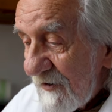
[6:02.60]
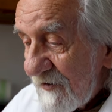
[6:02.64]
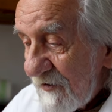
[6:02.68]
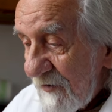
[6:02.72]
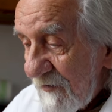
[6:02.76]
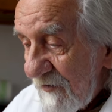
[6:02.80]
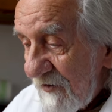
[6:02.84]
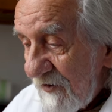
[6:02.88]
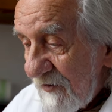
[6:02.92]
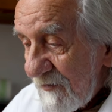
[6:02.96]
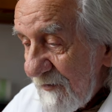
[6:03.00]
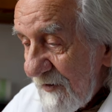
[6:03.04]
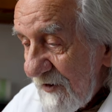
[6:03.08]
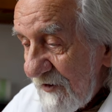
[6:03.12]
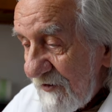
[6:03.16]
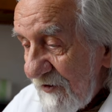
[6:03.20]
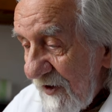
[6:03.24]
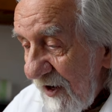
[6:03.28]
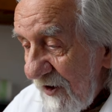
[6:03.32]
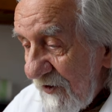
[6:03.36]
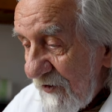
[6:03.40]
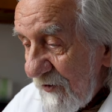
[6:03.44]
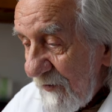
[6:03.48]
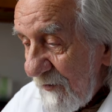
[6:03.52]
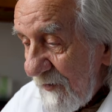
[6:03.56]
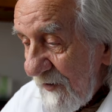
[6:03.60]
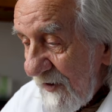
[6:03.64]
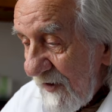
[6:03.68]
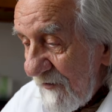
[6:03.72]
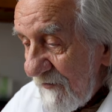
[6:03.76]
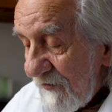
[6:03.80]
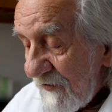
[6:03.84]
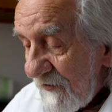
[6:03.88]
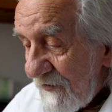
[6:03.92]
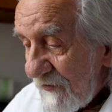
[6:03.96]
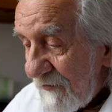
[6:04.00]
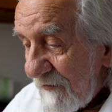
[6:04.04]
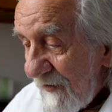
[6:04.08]
na tym cmentarzu
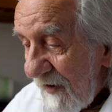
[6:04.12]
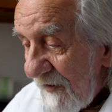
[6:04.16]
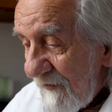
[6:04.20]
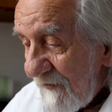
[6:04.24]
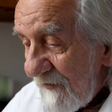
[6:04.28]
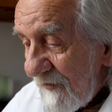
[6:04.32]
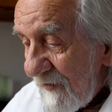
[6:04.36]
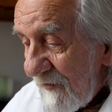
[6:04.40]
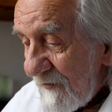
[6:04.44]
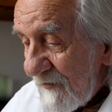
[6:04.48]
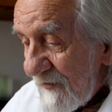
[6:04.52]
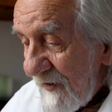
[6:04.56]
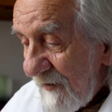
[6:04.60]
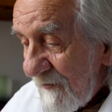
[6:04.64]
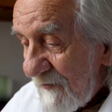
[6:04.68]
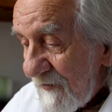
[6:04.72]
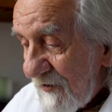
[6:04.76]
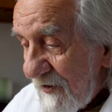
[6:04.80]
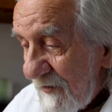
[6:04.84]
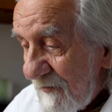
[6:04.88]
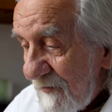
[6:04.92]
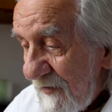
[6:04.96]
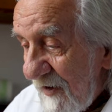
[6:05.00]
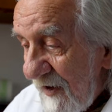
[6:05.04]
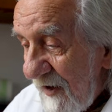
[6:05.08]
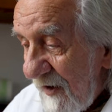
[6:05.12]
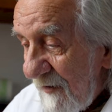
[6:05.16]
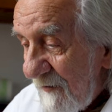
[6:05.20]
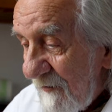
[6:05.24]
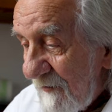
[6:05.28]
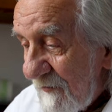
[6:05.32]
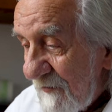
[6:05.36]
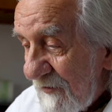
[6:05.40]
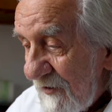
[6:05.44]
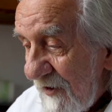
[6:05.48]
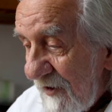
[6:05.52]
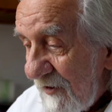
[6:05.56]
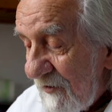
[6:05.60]
prawosławnym, tam, że miałem
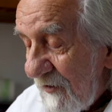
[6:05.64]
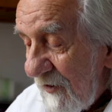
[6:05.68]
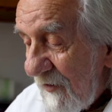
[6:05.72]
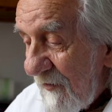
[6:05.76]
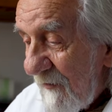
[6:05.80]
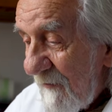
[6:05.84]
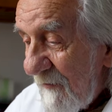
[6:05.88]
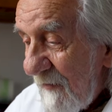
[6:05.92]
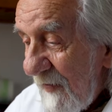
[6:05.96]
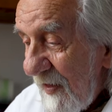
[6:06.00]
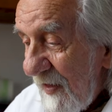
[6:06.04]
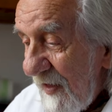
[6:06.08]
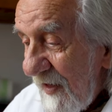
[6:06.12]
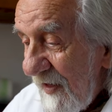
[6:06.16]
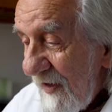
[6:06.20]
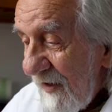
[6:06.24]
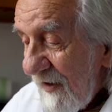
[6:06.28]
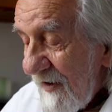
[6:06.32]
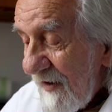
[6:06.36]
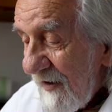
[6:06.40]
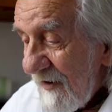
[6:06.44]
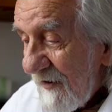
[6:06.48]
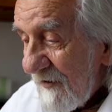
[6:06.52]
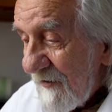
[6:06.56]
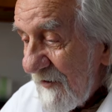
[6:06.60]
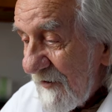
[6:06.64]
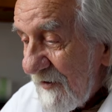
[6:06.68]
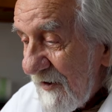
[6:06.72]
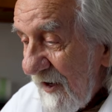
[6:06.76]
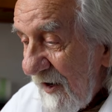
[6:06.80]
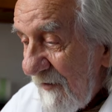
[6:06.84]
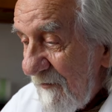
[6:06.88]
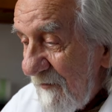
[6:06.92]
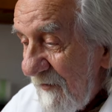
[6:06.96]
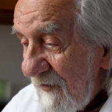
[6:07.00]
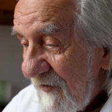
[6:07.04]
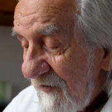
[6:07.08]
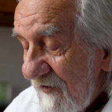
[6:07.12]
u niego, że
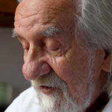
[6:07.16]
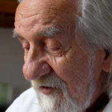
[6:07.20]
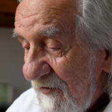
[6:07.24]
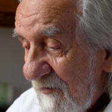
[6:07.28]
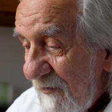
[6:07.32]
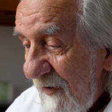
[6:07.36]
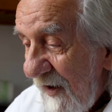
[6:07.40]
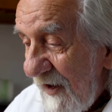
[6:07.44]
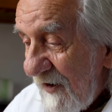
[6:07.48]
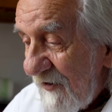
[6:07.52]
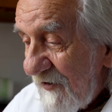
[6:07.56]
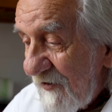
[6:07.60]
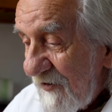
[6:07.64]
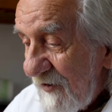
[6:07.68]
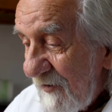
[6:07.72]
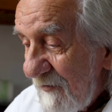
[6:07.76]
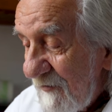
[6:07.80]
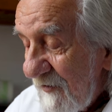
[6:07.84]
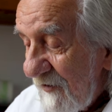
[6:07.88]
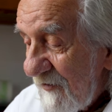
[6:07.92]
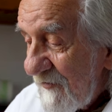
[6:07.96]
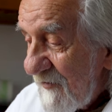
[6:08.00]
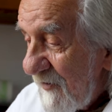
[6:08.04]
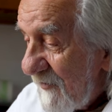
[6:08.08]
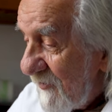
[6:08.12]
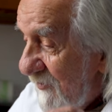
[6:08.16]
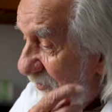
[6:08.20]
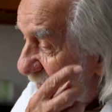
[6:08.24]
tak powiem, wsparcie, mogłem